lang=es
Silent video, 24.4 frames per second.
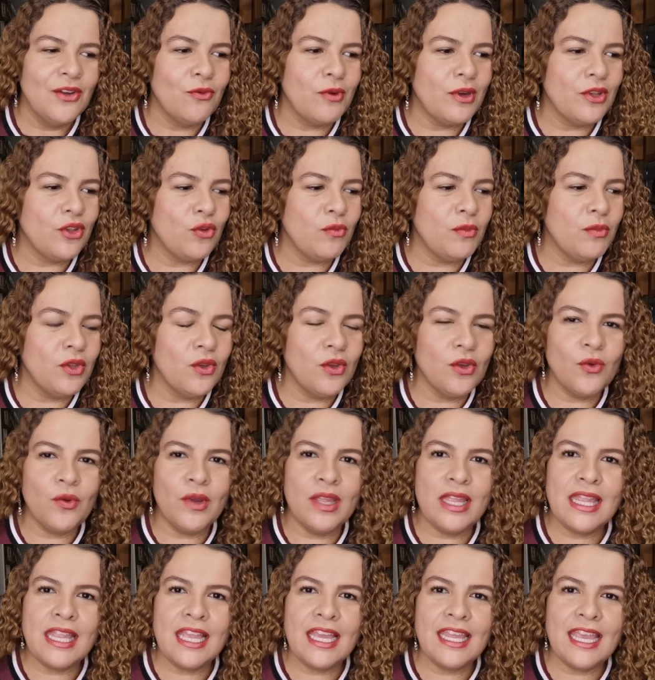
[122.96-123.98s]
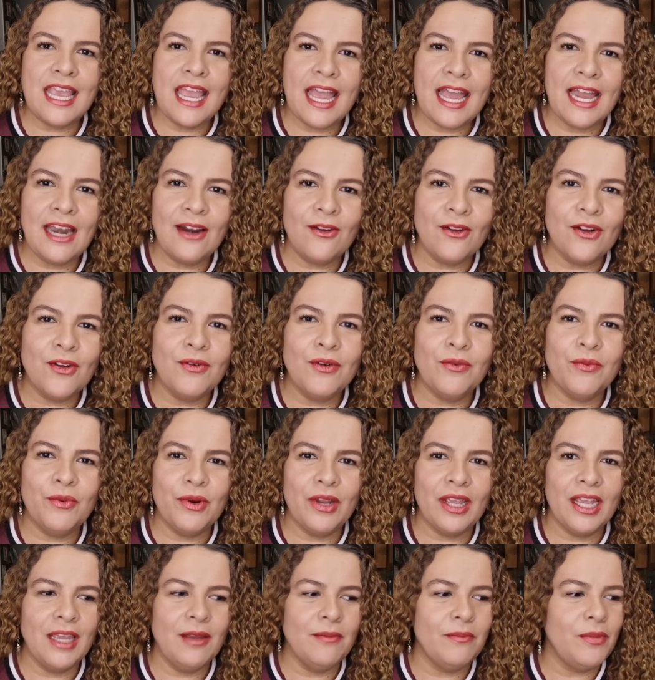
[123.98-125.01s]
cuando me doy cuenta de algo como
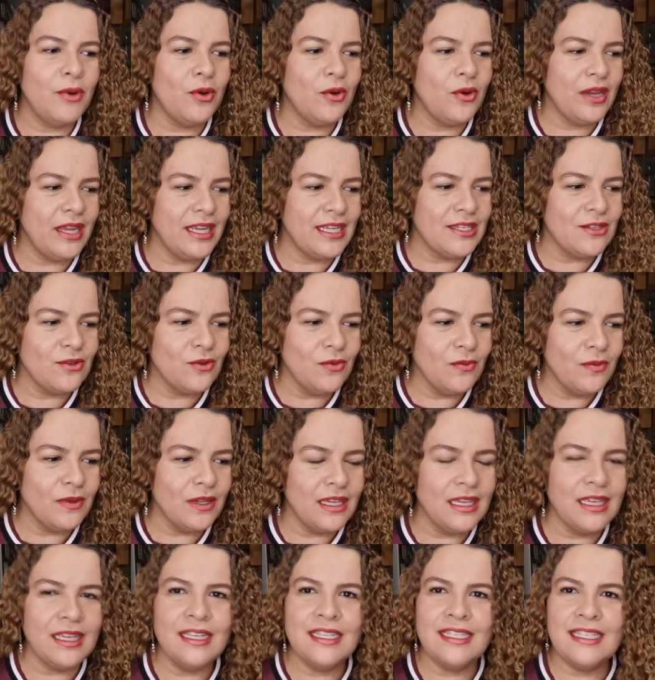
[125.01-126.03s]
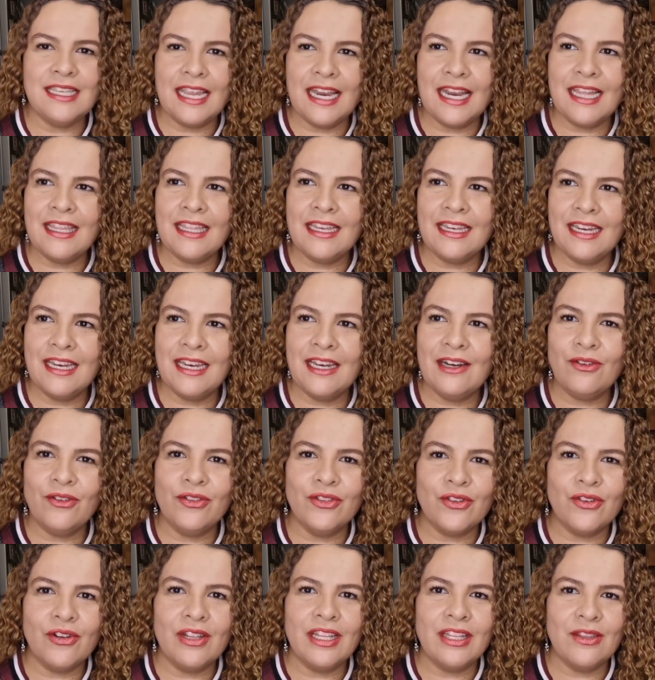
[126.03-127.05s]
por ejemplo eso, que quisiera tener el
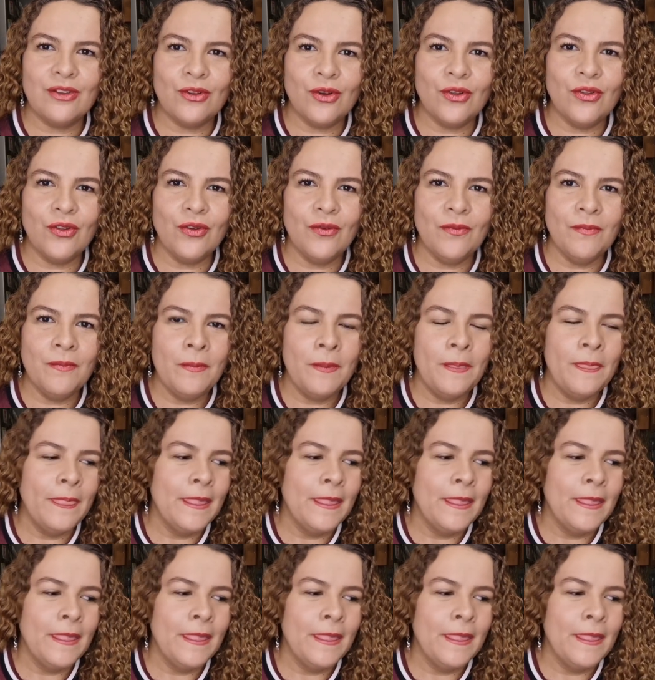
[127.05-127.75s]
control de todo.